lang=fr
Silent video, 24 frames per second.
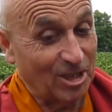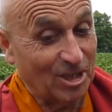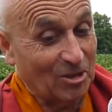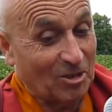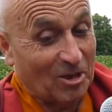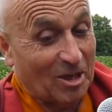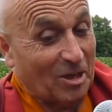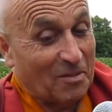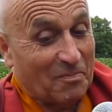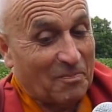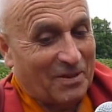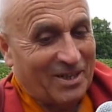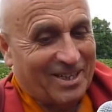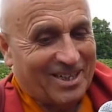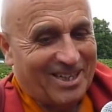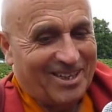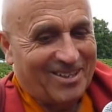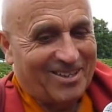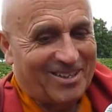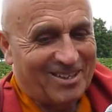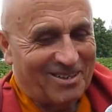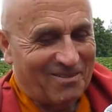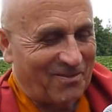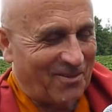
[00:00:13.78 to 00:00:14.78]
Je ne crois pas
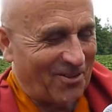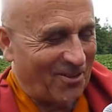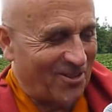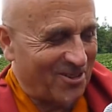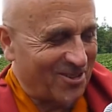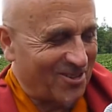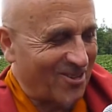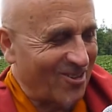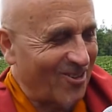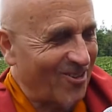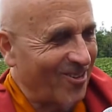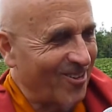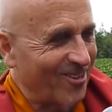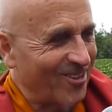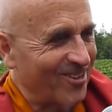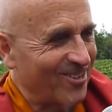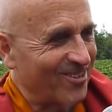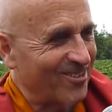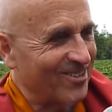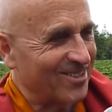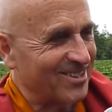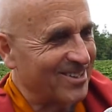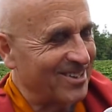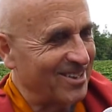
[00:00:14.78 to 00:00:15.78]
qu'il y ait une différence en Orient
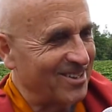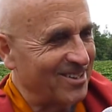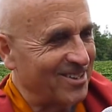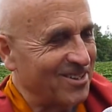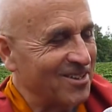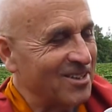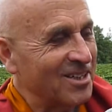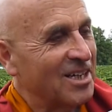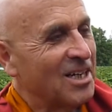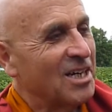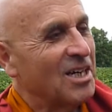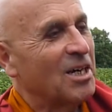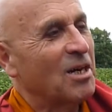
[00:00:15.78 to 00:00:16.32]
et en Occident.